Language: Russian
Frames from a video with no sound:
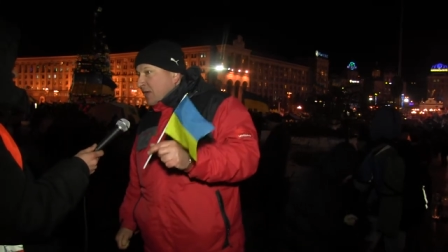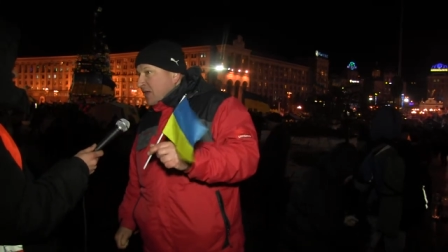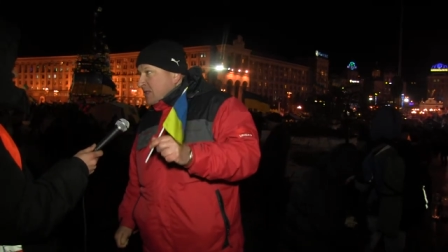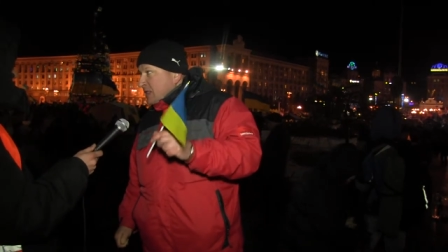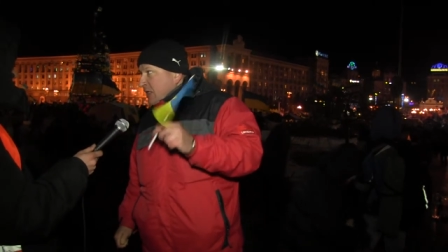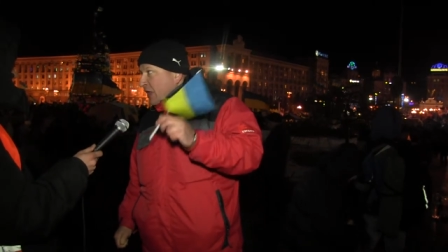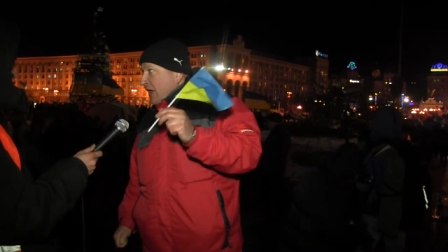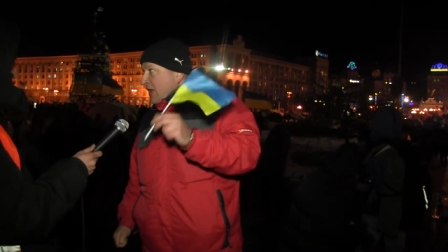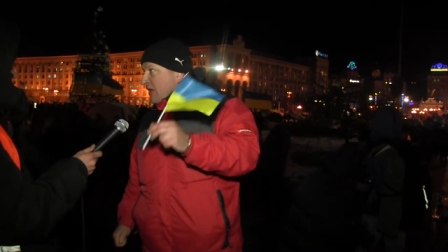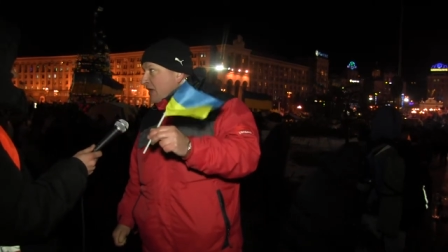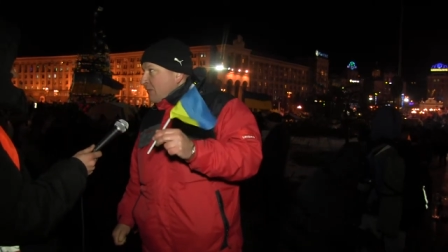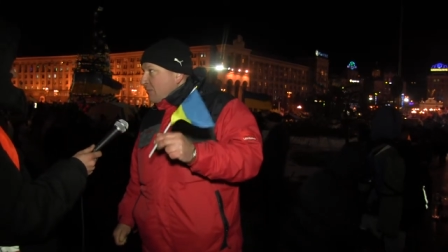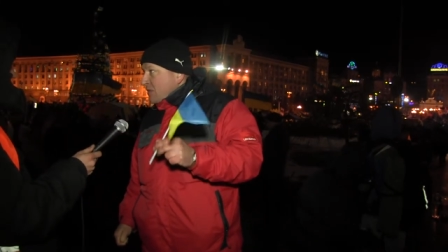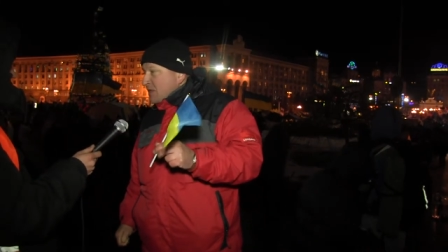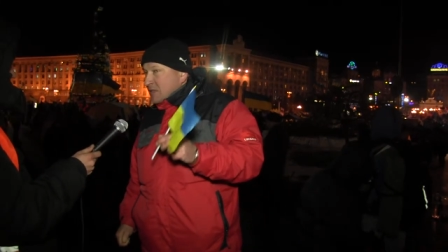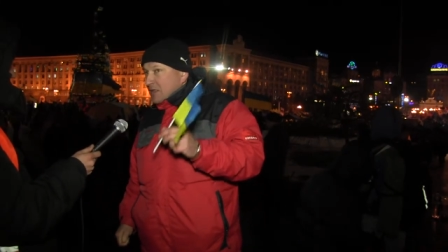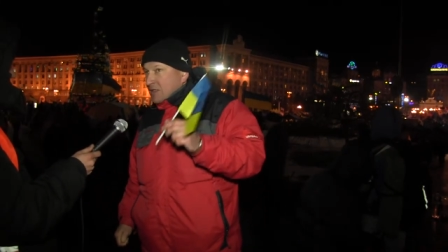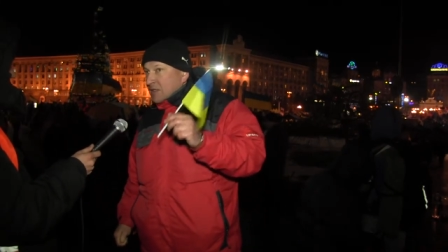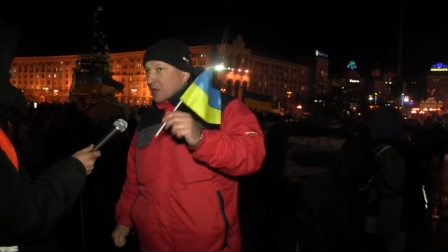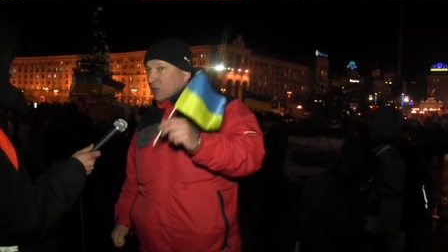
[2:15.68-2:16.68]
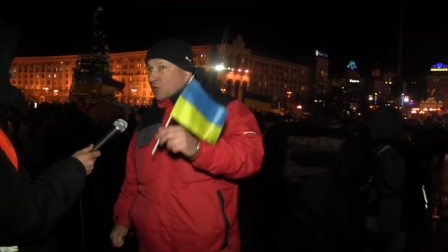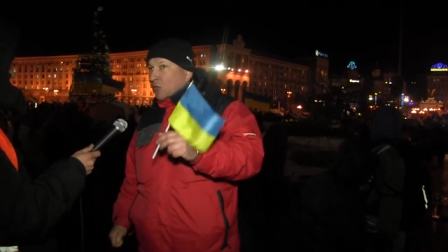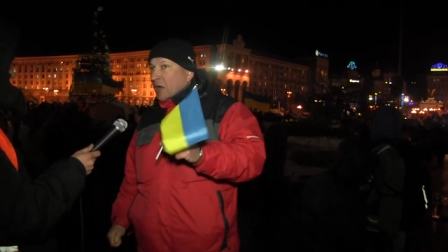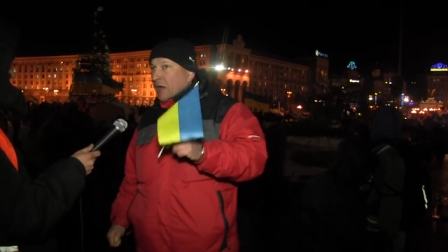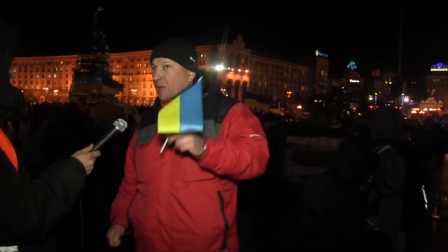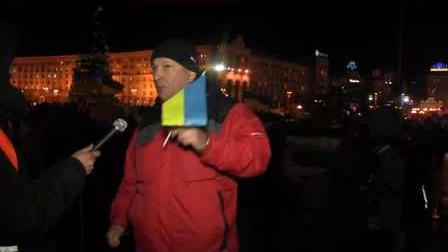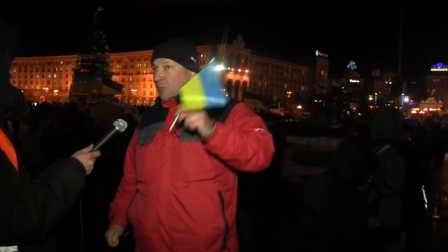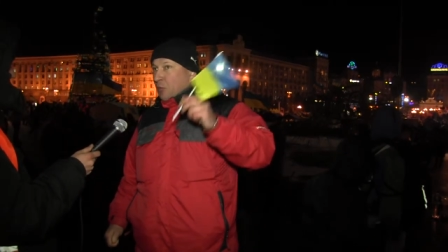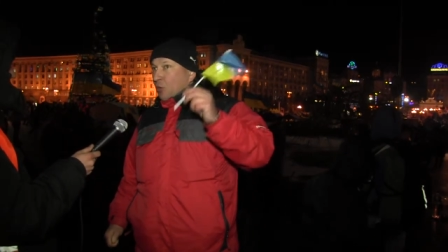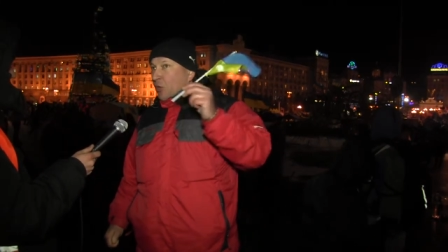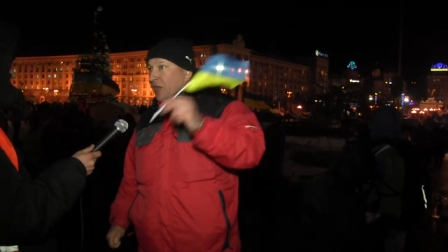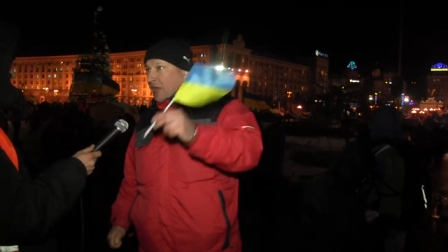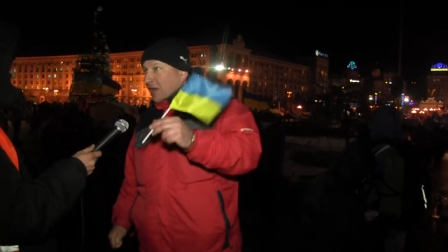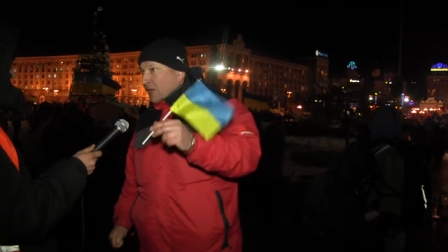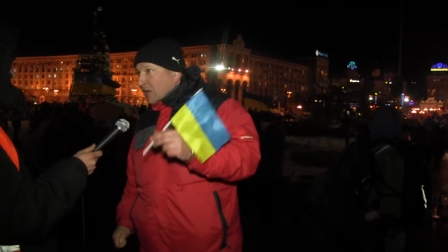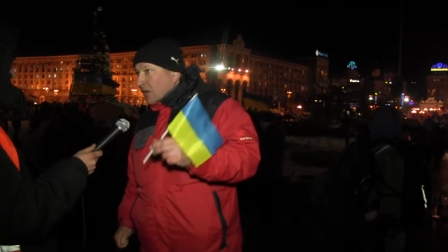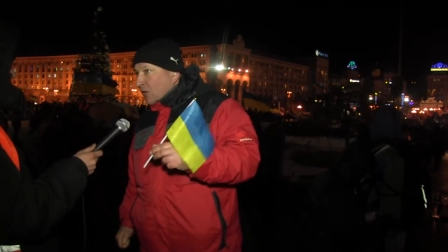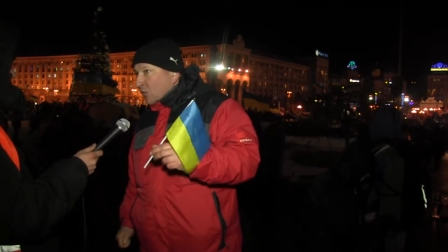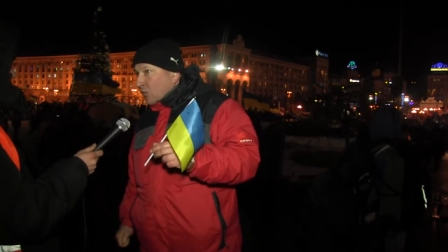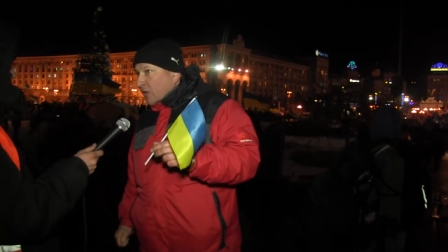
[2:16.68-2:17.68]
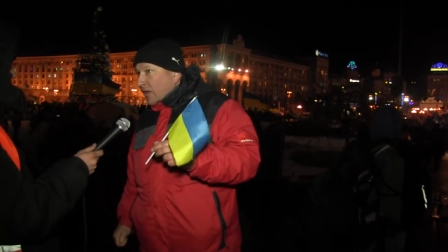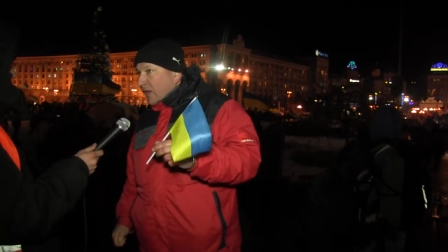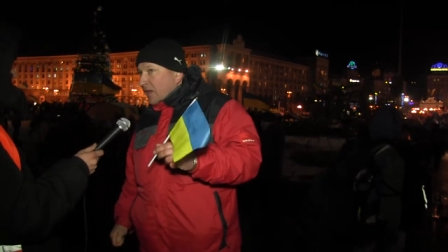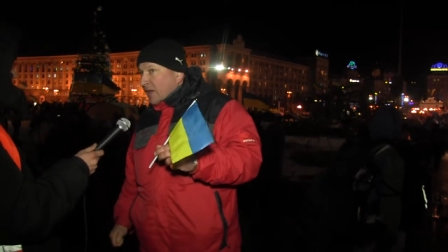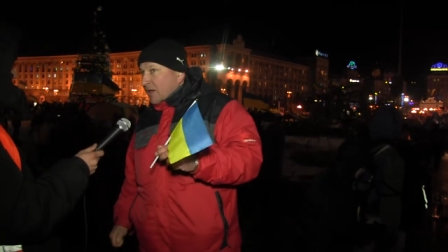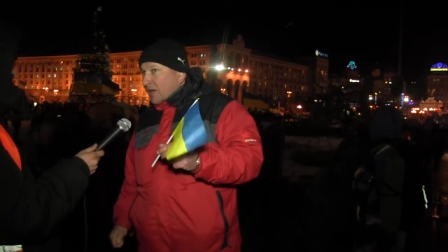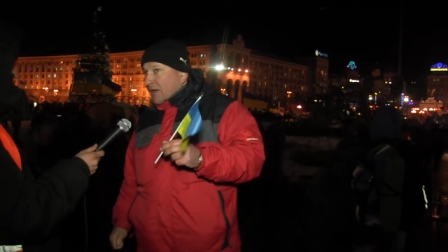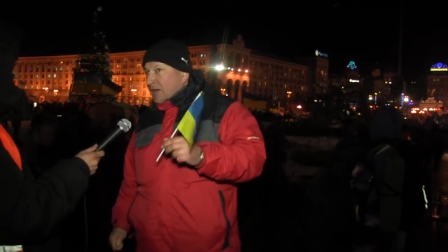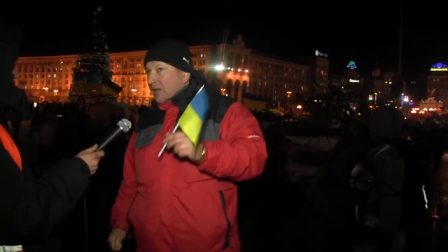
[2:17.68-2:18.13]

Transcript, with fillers: средний бизнес, который платит налоги,